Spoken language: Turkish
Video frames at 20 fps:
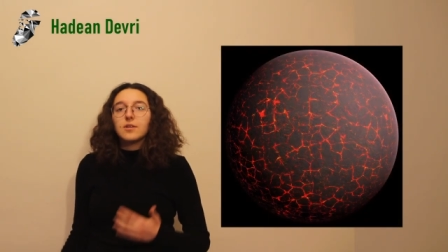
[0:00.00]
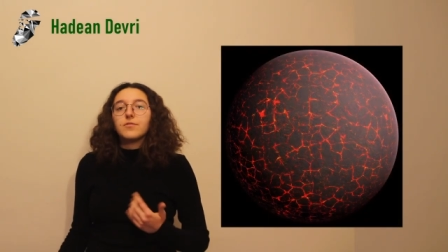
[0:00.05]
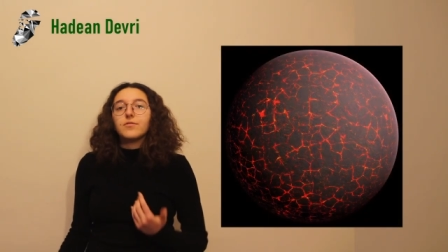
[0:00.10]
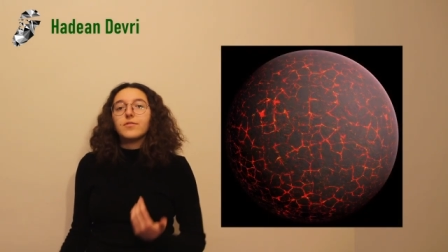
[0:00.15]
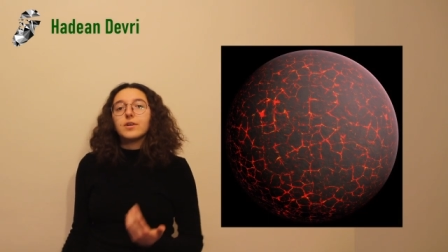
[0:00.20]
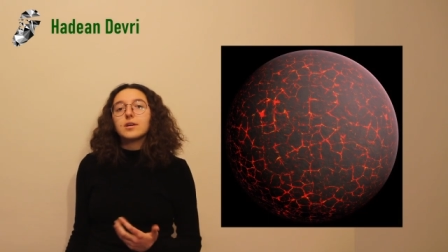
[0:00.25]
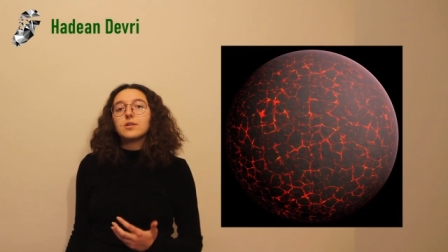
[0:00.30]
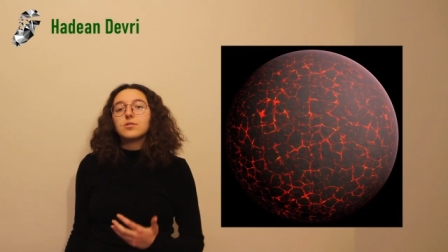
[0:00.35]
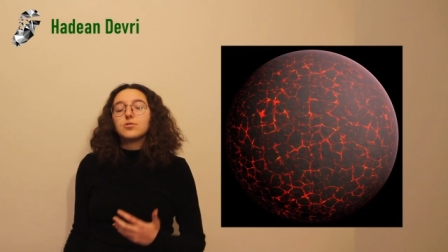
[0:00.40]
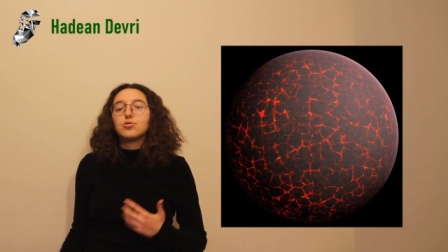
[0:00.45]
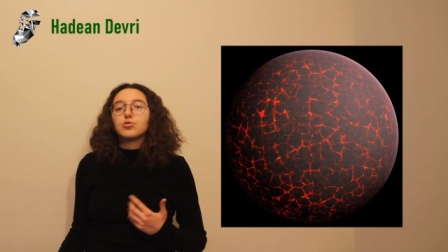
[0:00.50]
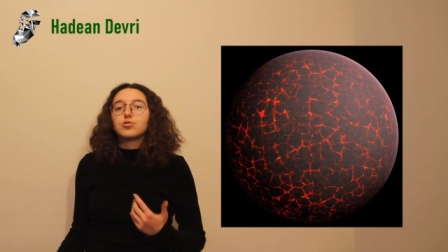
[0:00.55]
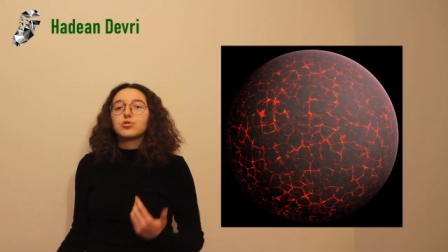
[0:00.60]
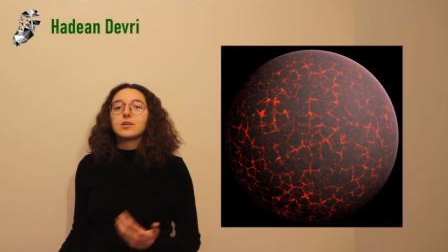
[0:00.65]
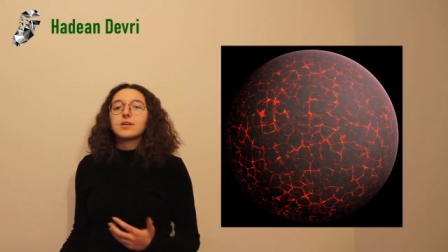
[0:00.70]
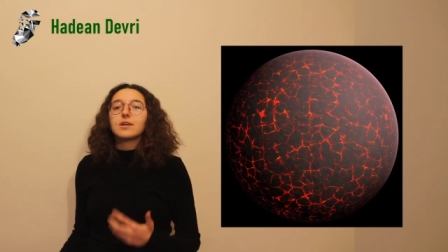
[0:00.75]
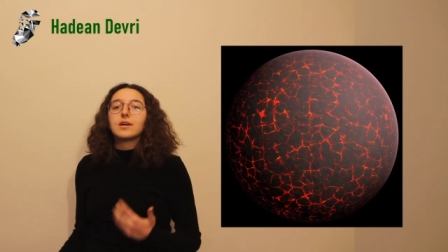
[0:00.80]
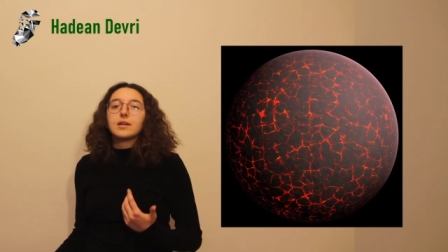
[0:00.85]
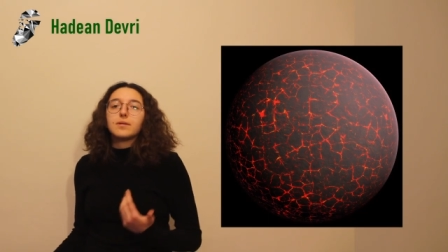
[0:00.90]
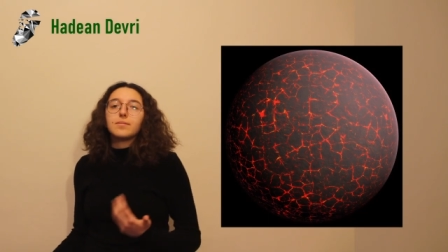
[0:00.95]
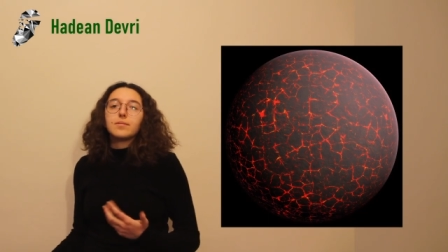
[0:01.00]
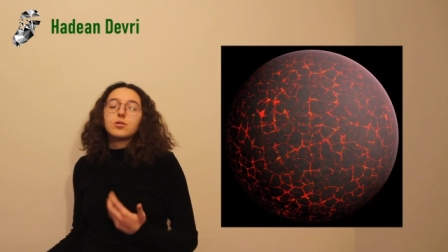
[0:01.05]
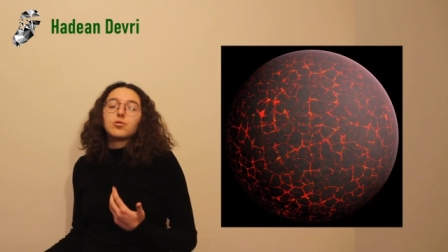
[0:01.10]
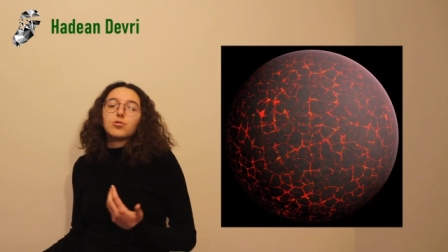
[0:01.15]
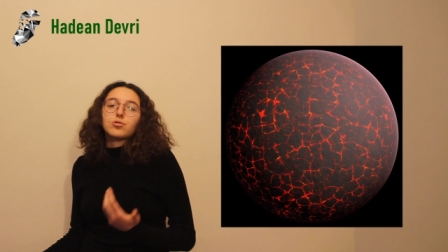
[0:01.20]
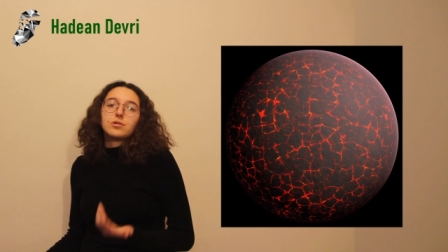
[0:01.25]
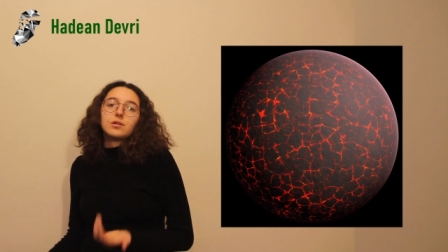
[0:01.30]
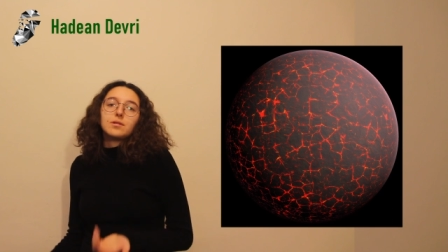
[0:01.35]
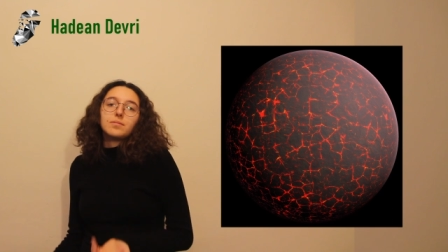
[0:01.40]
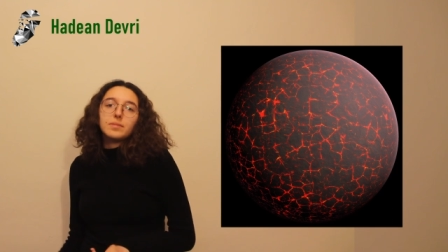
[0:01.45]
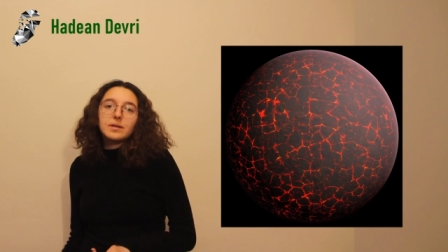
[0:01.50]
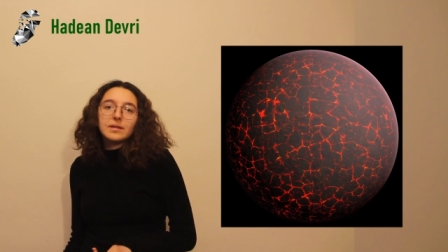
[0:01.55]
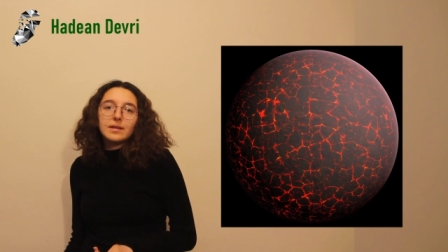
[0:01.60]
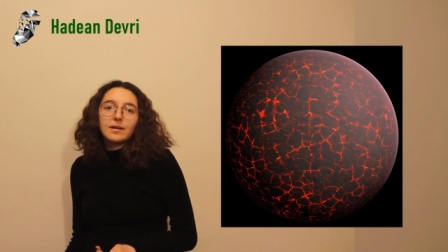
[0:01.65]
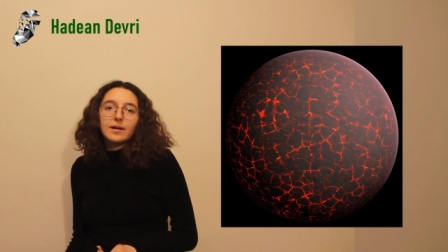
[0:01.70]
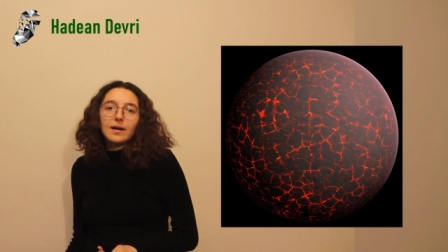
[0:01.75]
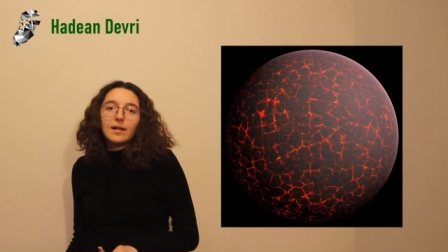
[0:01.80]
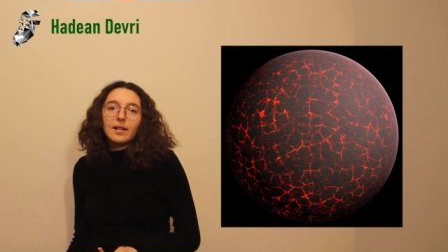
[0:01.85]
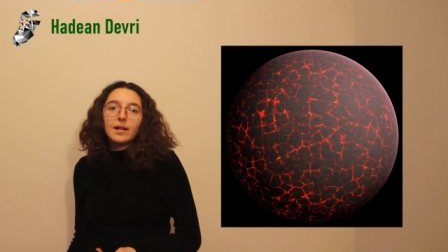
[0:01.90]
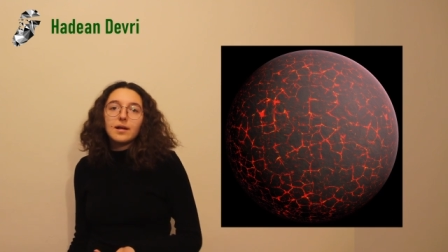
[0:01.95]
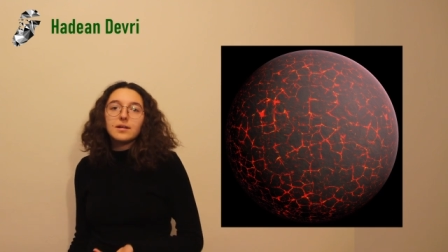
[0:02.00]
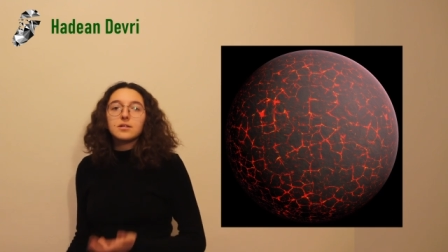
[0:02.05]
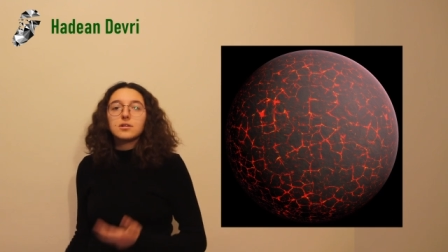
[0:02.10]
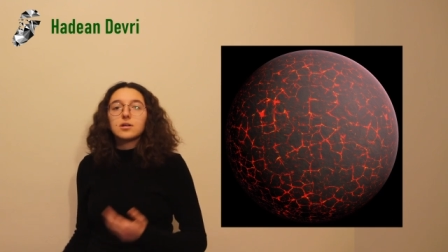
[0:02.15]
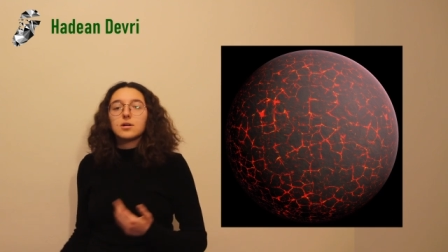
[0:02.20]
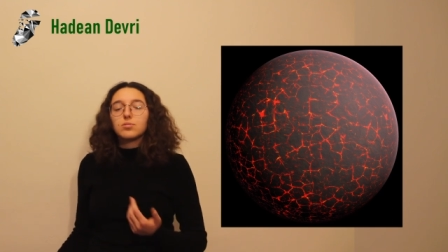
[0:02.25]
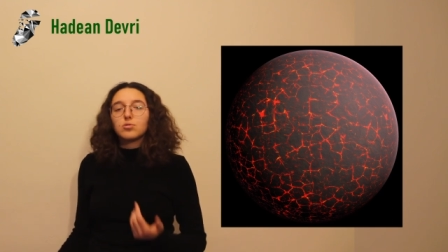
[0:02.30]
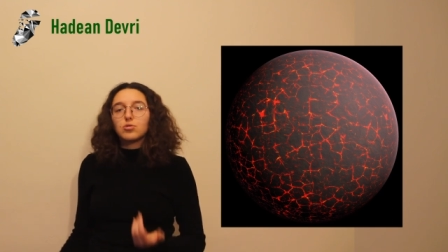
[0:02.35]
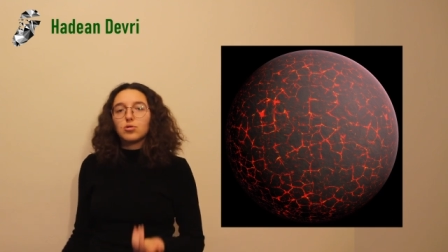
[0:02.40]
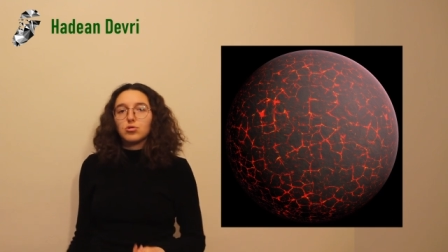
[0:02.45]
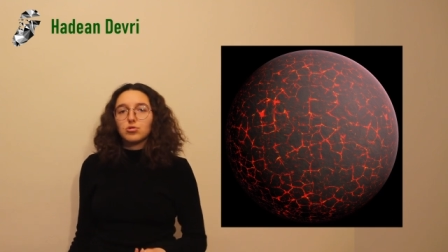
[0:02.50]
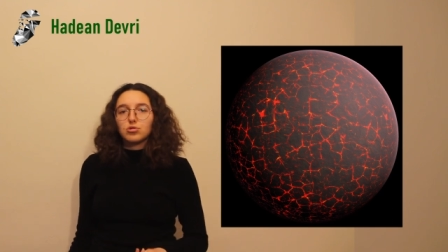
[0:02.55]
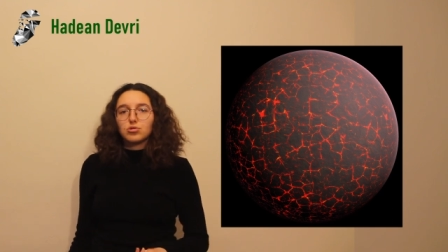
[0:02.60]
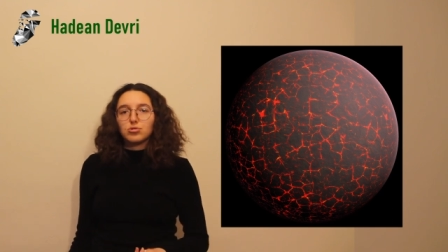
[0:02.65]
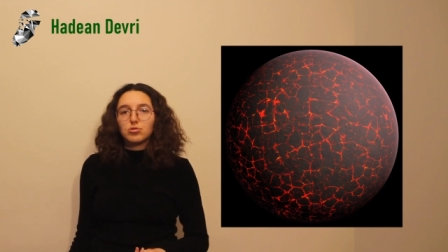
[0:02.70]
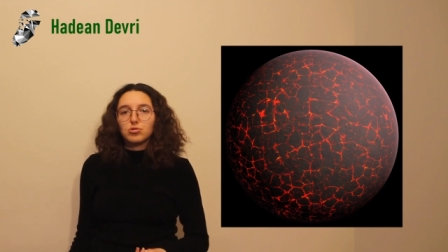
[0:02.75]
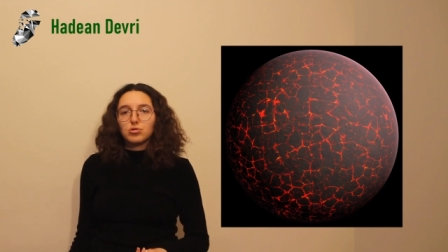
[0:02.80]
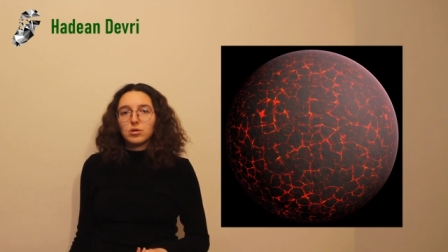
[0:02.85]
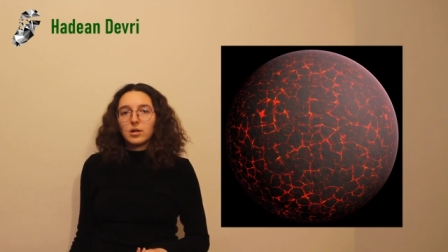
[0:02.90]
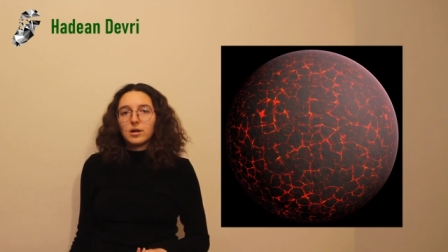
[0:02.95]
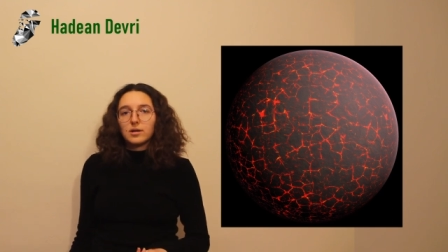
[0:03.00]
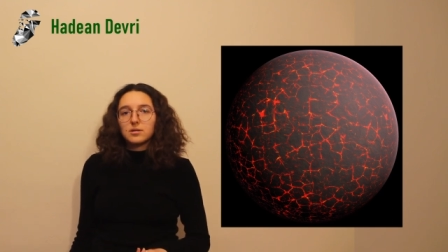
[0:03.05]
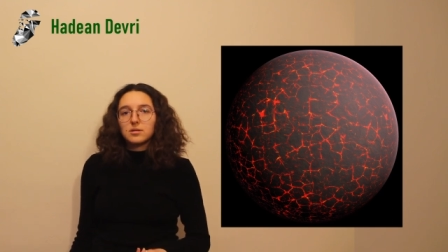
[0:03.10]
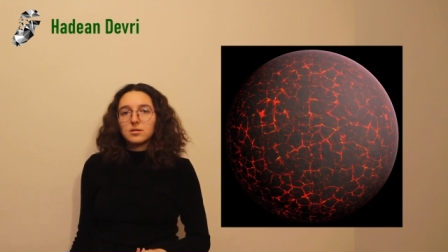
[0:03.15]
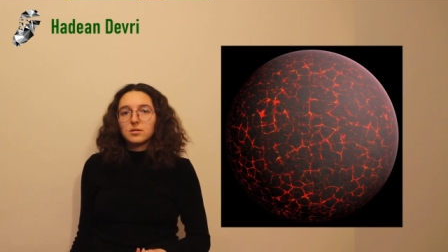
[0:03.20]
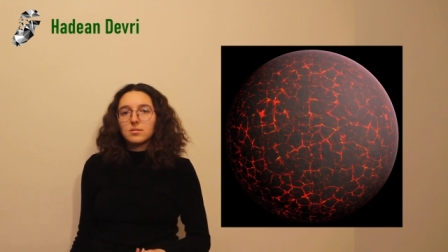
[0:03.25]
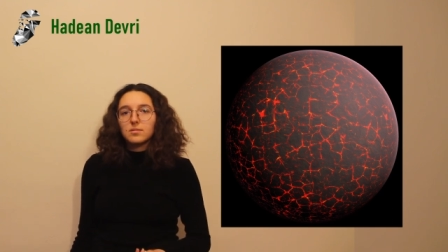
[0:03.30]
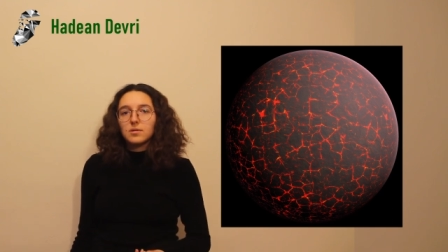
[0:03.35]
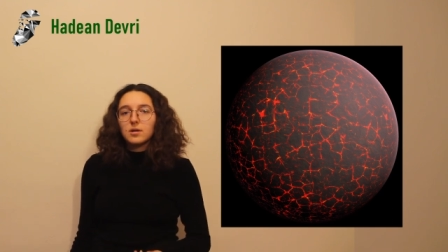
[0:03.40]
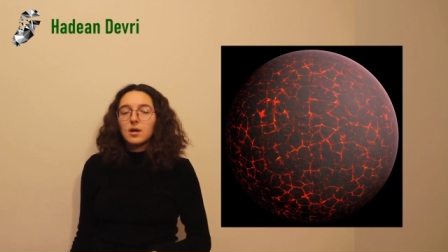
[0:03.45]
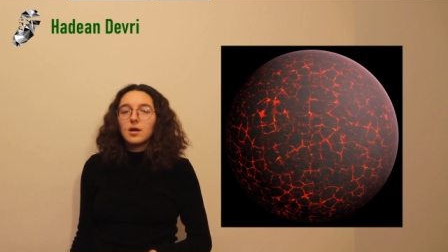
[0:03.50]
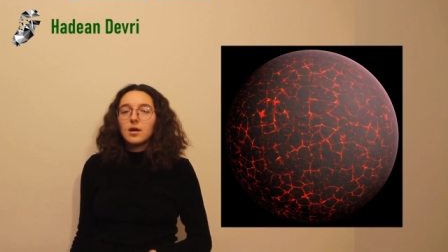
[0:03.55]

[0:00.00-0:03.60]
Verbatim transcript: ve yüksek erime noktalı mineraller kabuk oluşturdular.